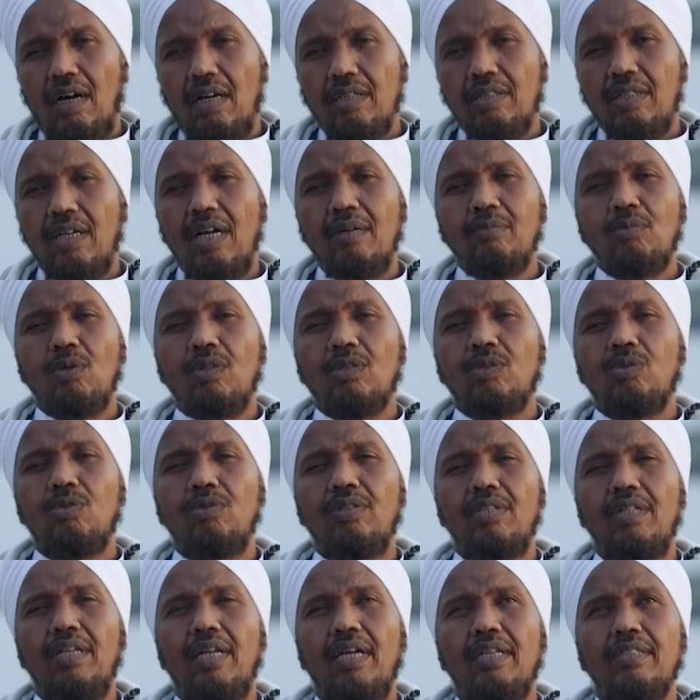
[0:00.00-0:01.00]
أصحاب
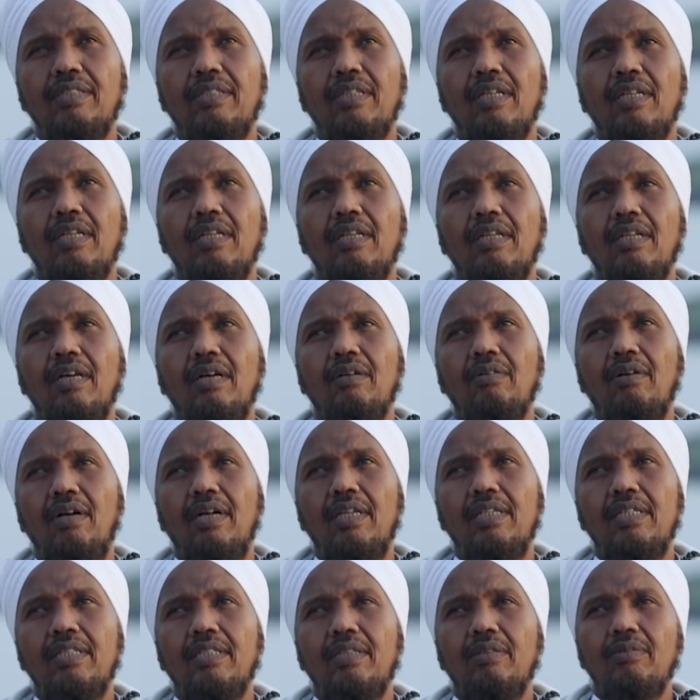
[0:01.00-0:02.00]
رسول الله صلى الله
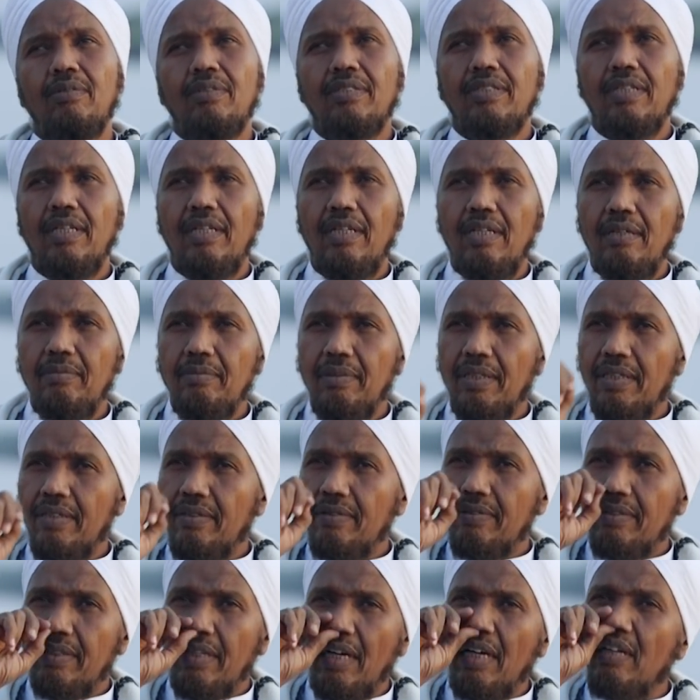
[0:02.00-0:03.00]
عليه وسلم
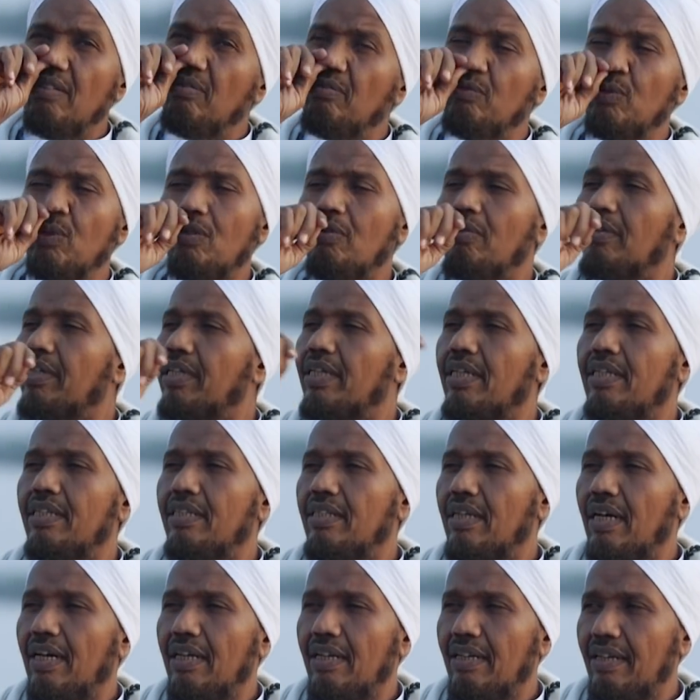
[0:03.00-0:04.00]
كانوا
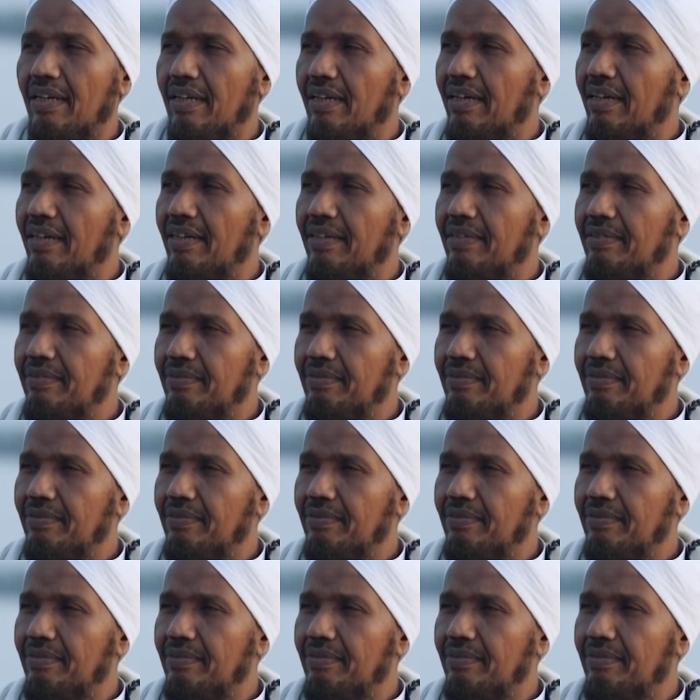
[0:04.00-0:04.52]
متوكلين على الله